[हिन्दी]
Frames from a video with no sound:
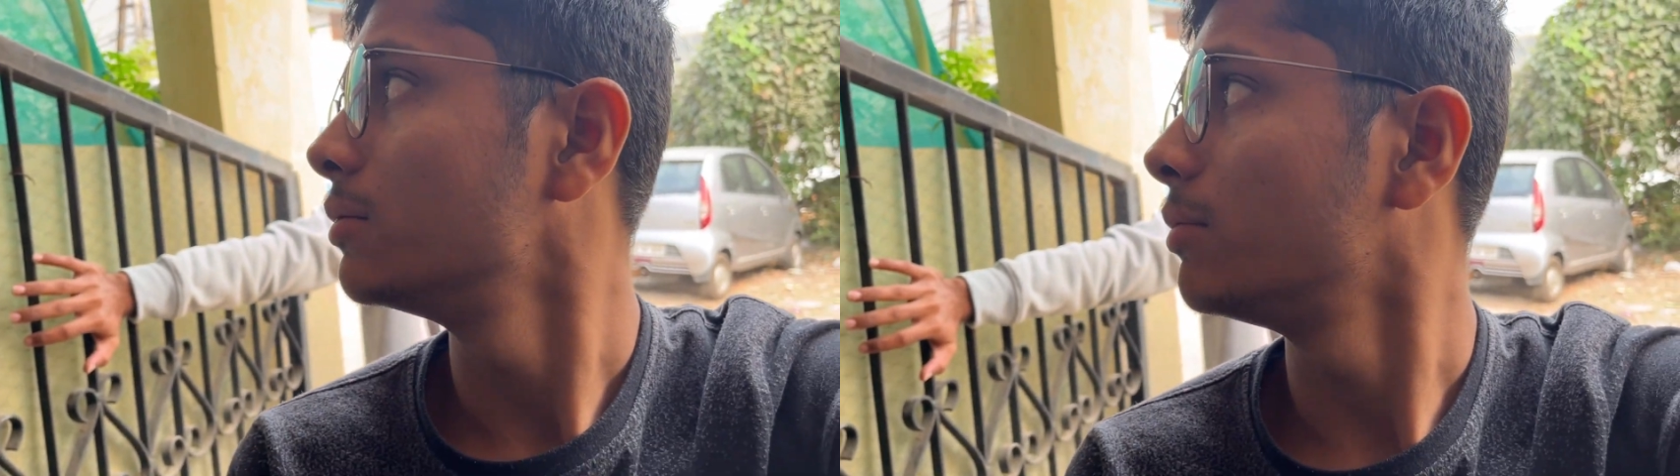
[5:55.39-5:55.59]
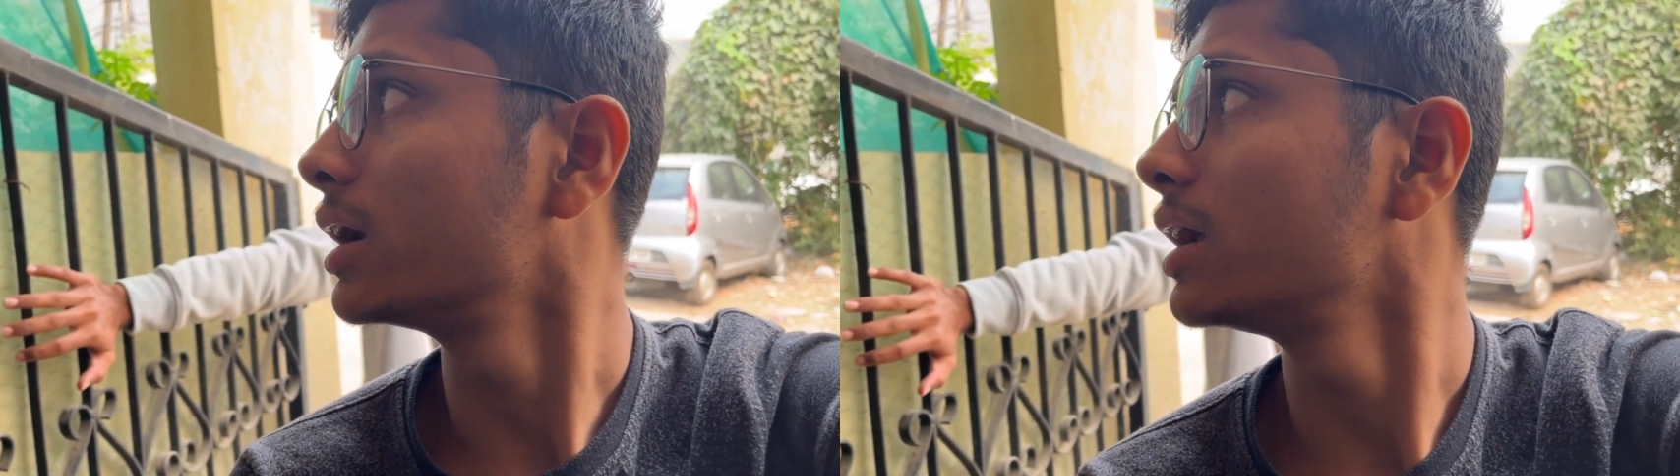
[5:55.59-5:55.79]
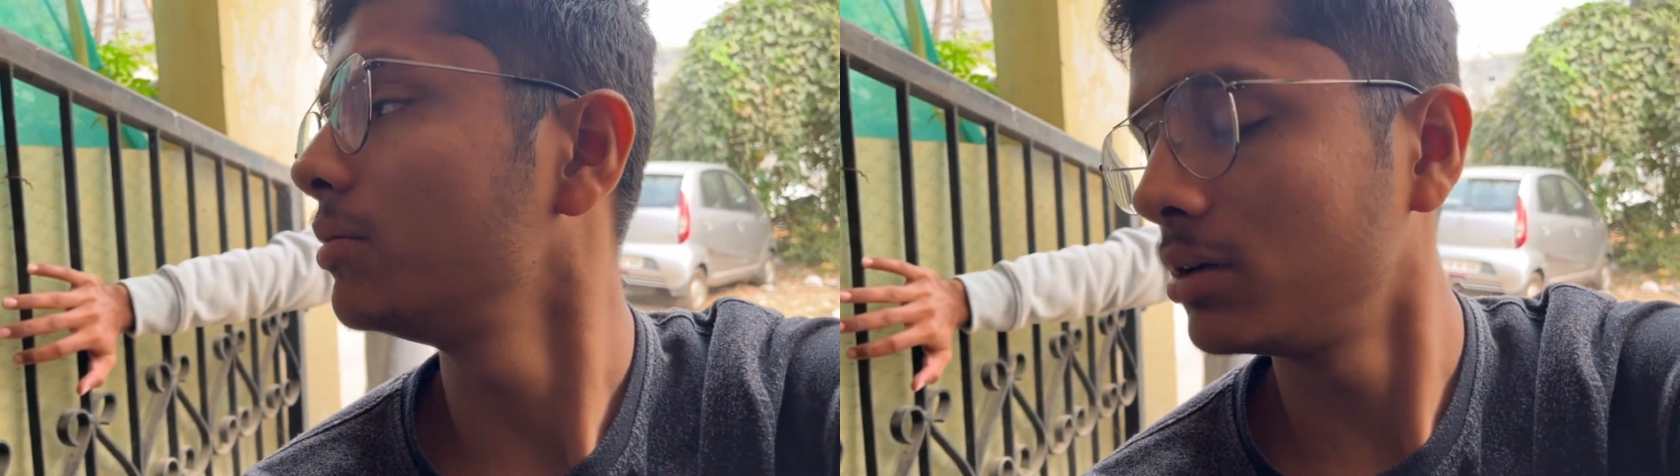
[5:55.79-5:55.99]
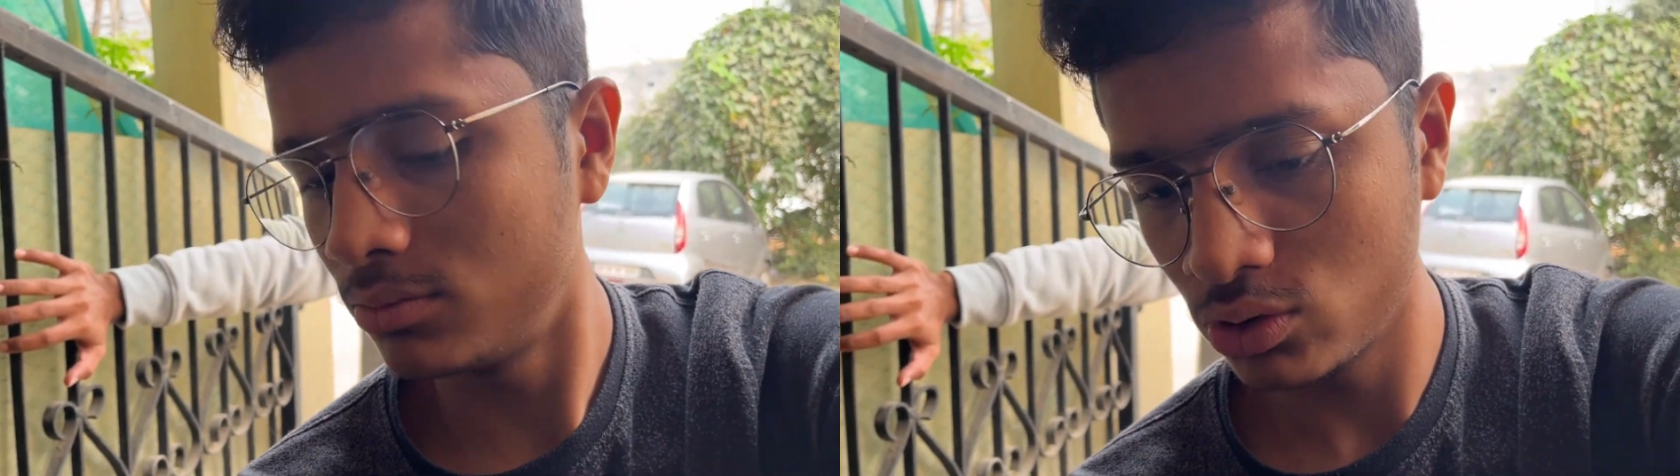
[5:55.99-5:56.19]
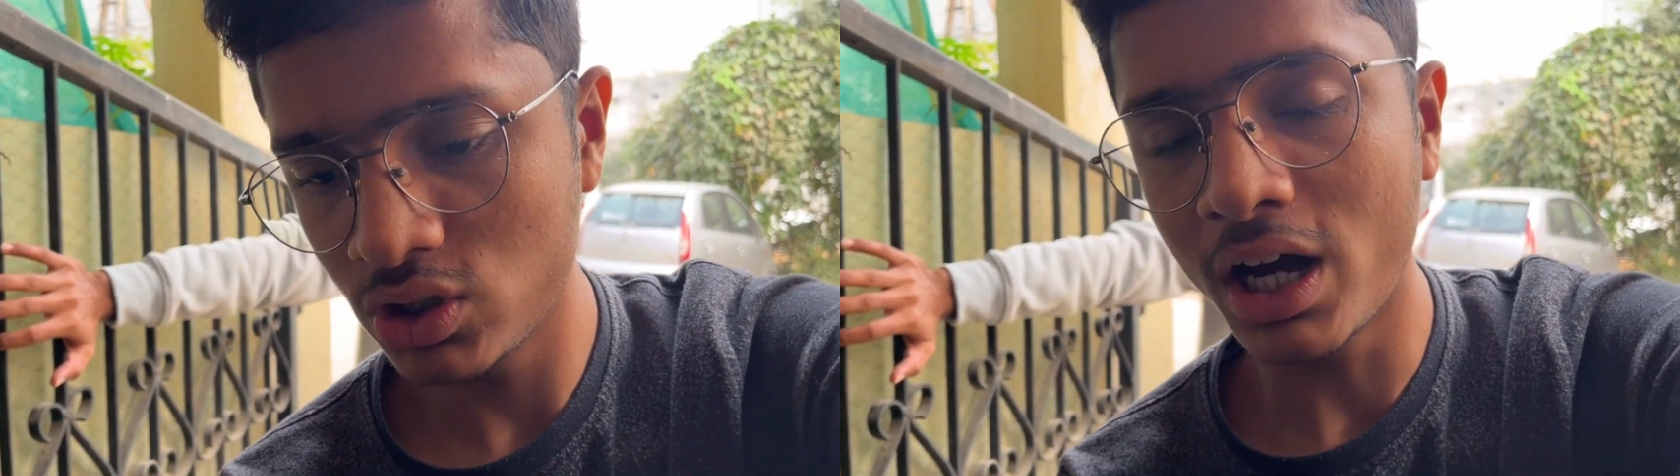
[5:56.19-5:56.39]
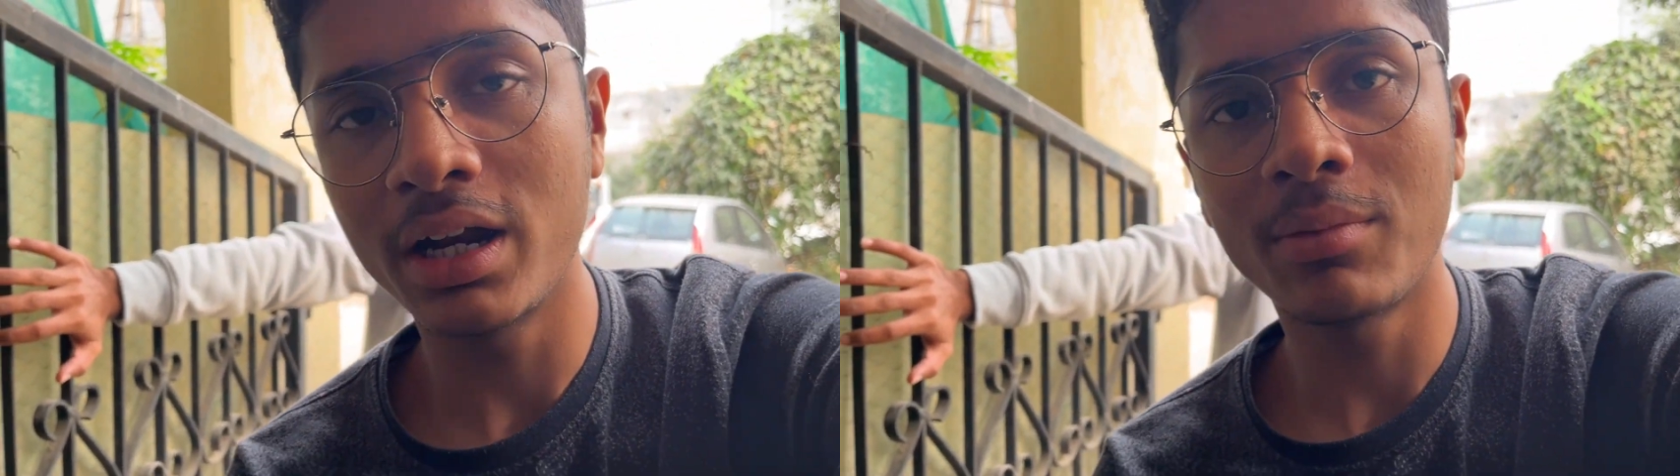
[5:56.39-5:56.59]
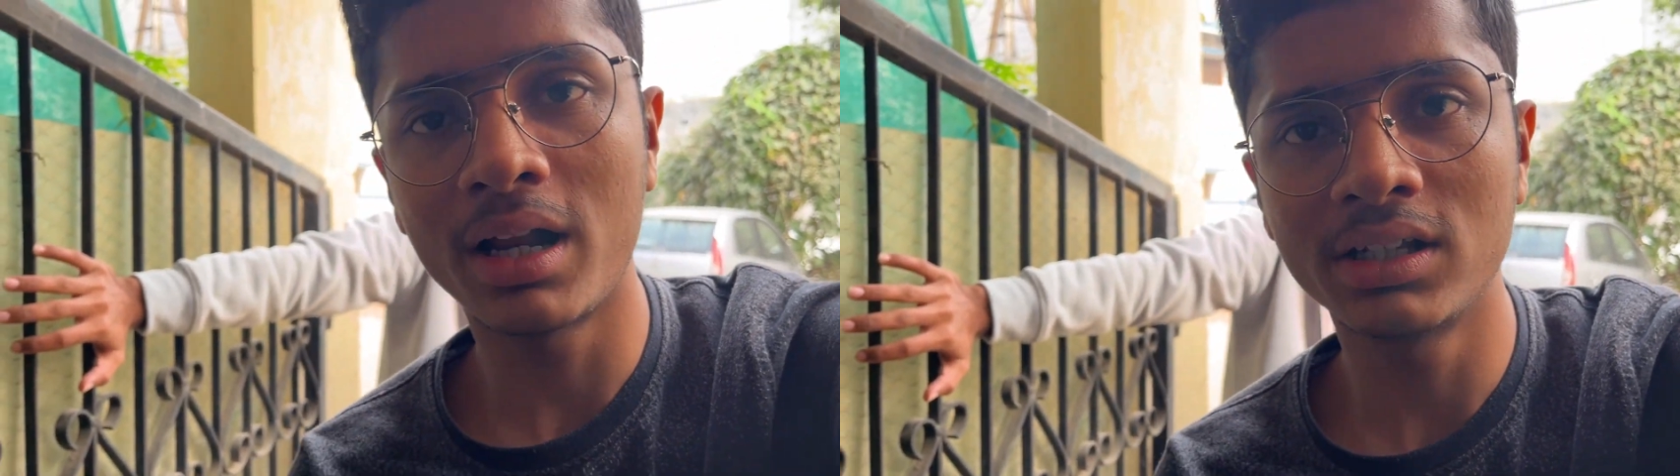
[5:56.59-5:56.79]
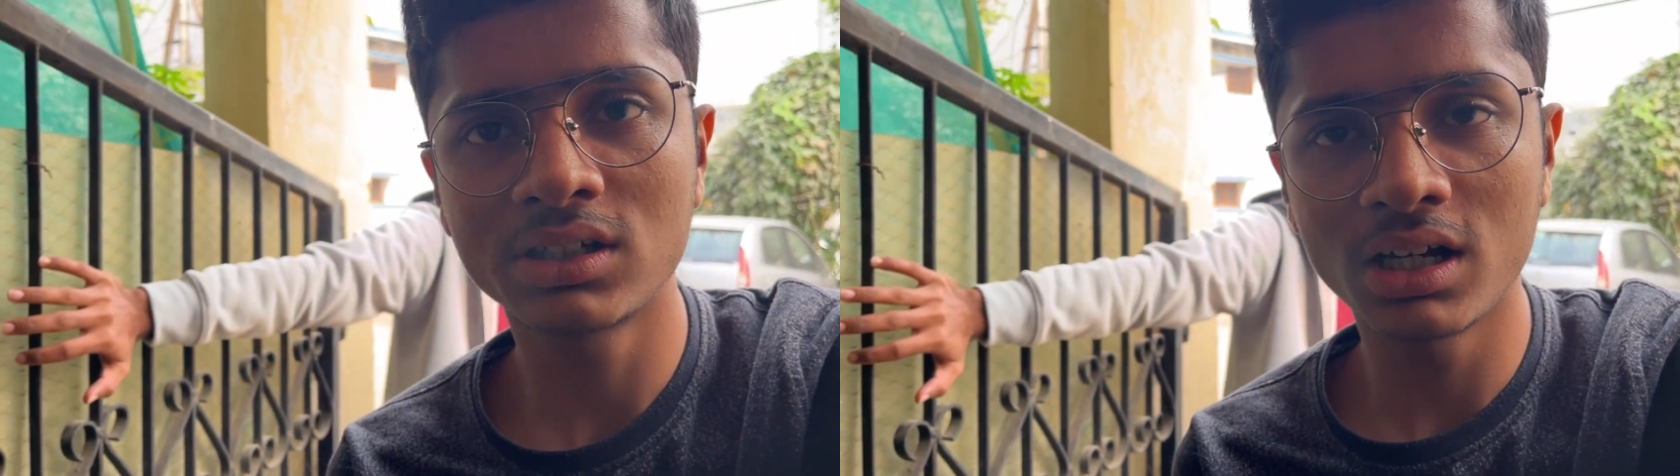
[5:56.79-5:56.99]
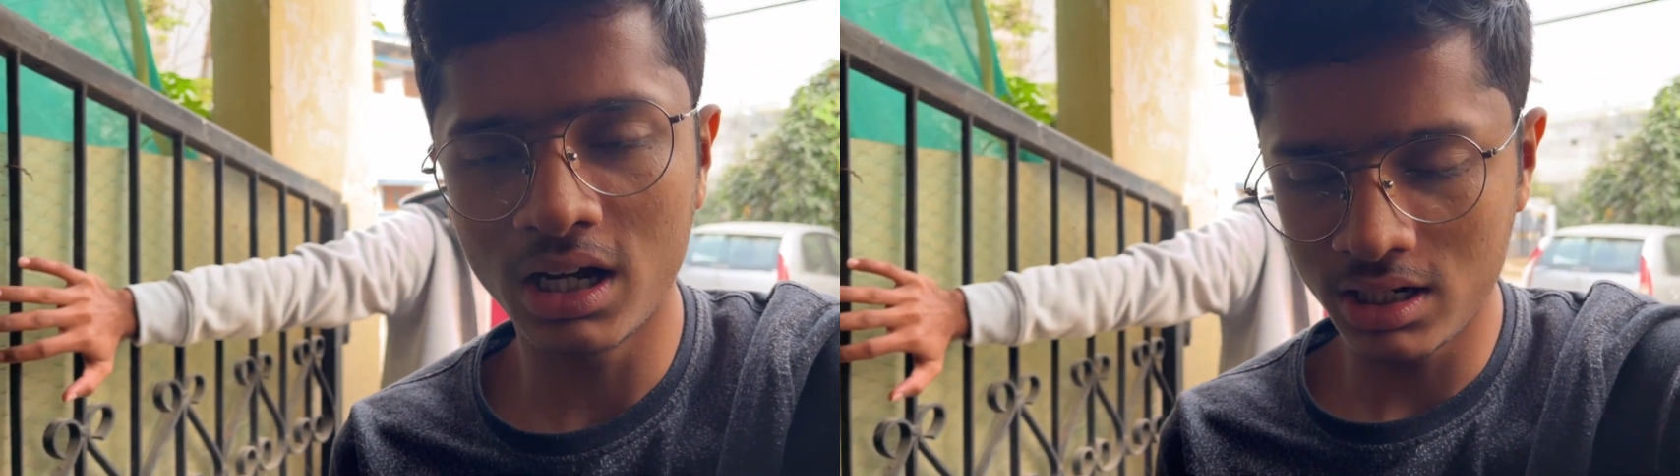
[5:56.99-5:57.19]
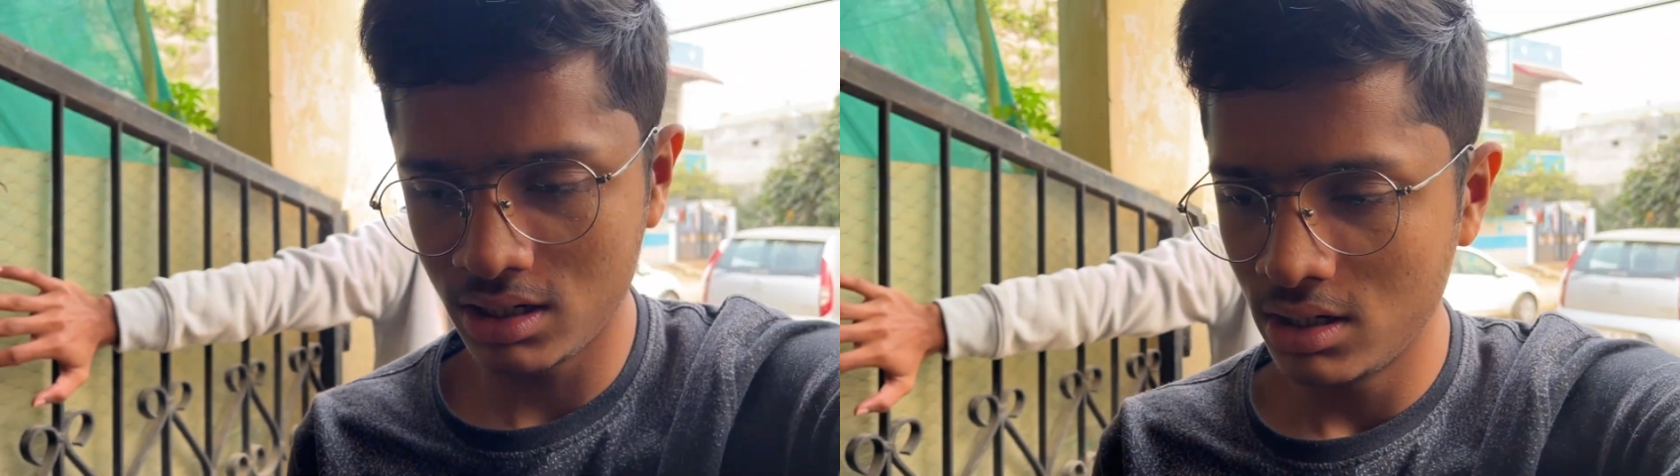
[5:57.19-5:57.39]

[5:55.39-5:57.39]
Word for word: बाकी अभी हम लोग जा रहे हैं मानस के घर